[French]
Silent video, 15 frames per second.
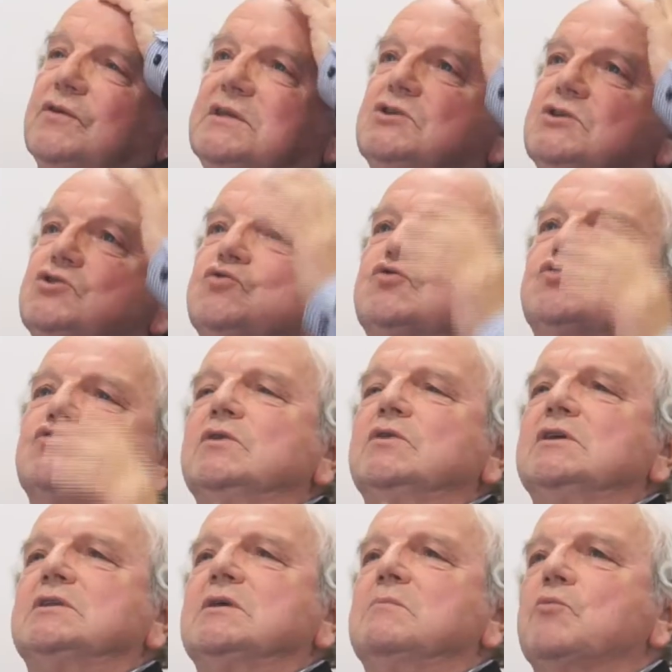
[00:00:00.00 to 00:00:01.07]
des chaussures où
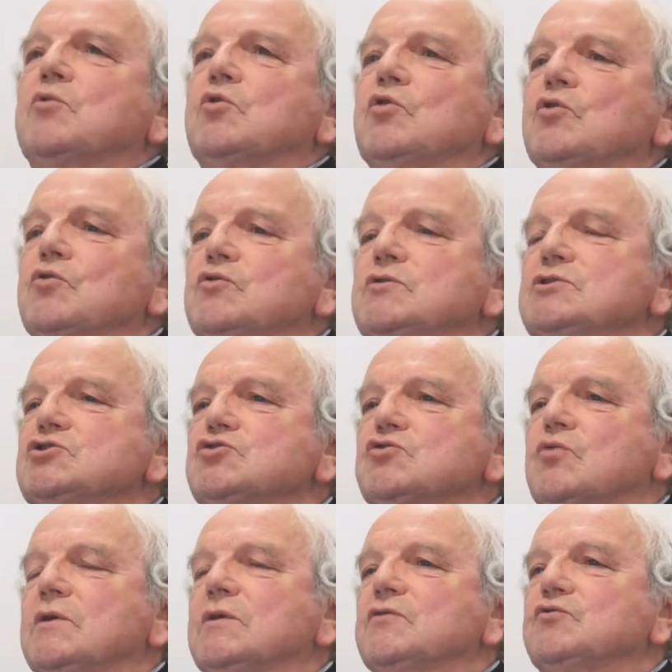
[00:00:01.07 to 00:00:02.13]
il était même cordonnier, je
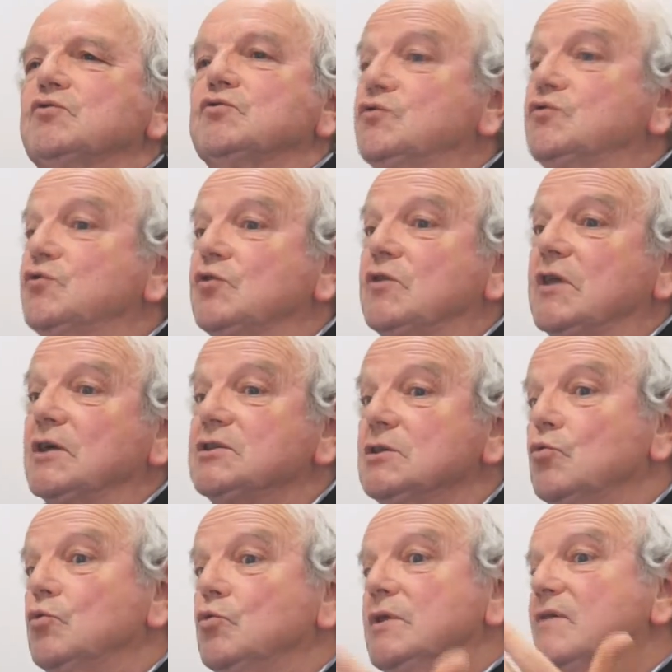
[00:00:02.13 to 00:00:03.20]
crois, dans son, ce quartier
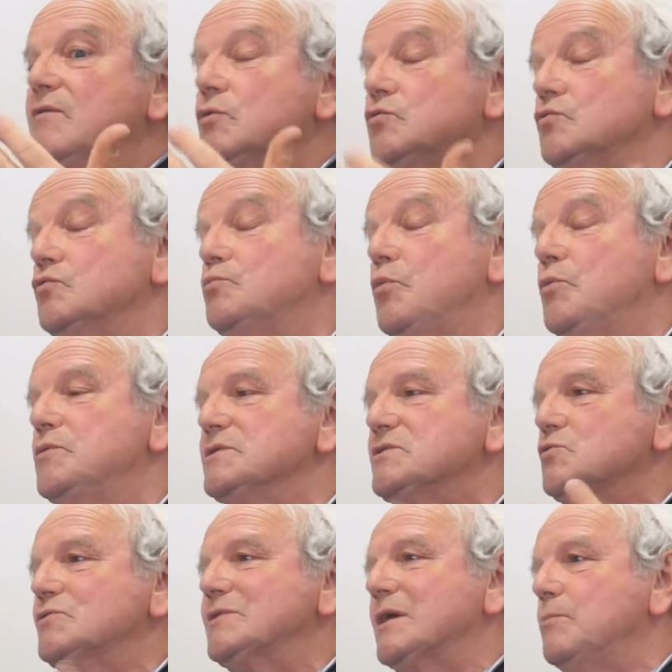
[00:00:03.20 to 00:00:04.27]
où il y avait une
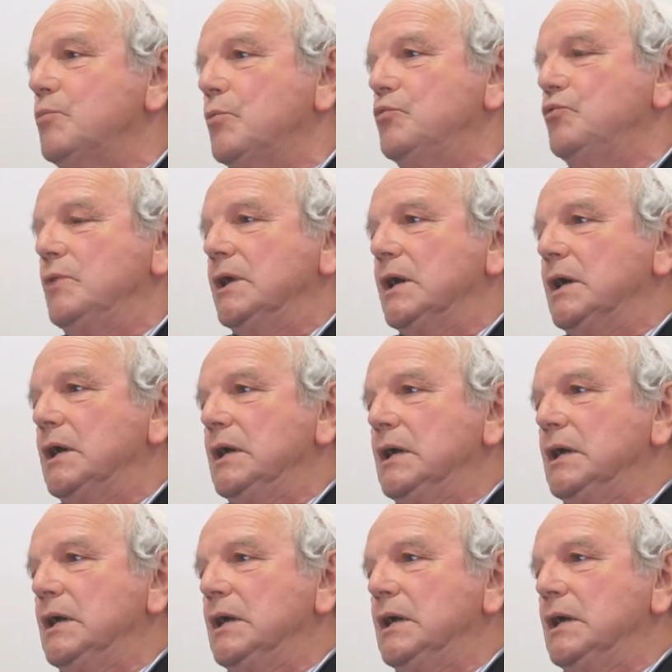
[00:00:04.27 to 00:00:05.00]
population très populaire.